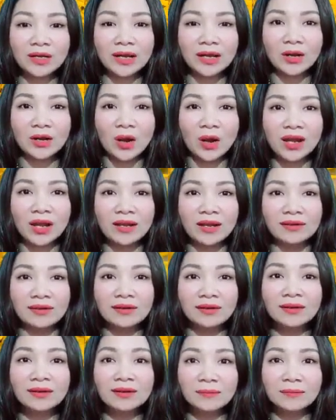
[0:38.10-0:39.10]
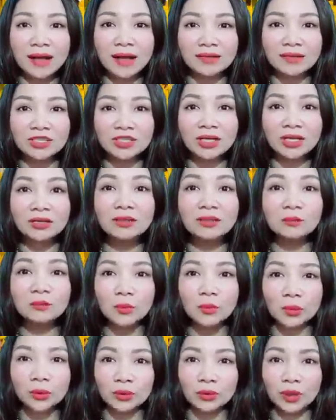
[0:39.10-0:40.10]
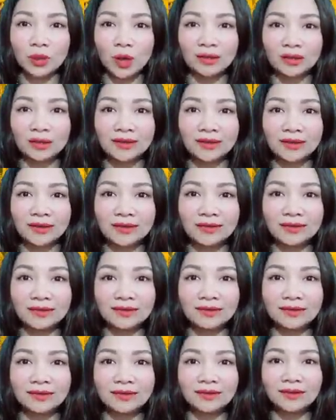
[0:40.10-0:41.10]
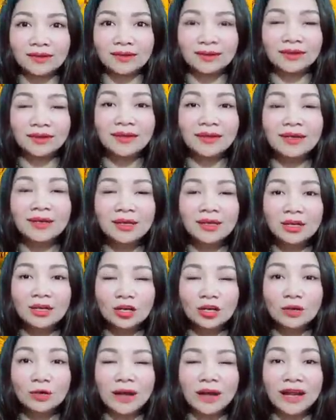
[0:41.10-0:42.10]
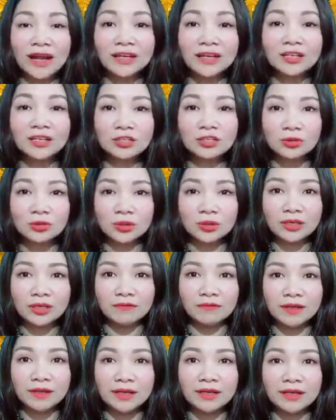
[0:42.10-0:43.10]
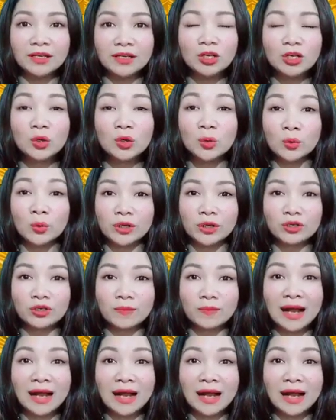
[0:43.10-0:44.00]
có thể nói lên bản chất một con người. Hôm nay tướng số tử vi cùng quý cô